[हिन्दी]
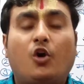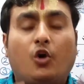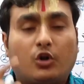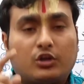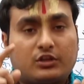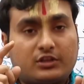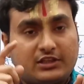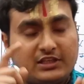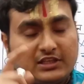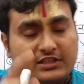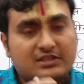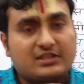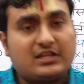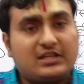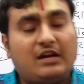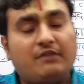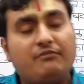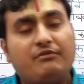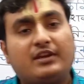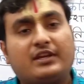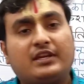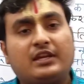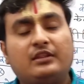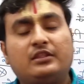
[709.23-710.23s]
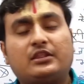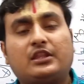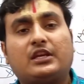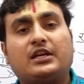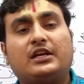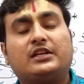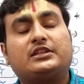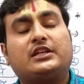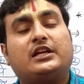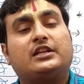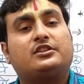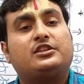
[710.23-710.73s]
और किस काव्य के
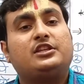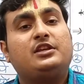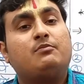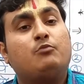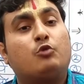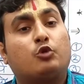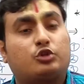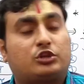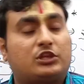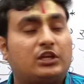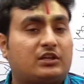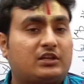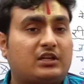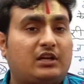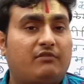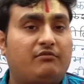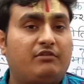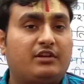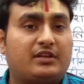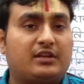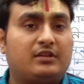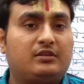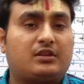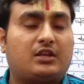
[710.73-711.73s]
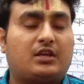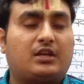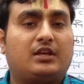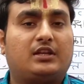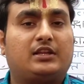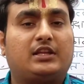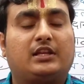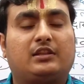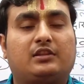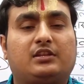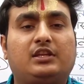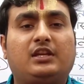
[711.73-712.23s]
अंतर्गत आती है मुक्तक काव्य के
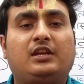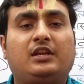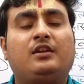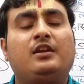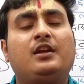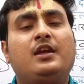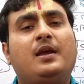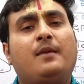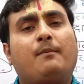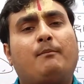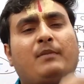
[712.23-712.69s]
अंतर्गत आती है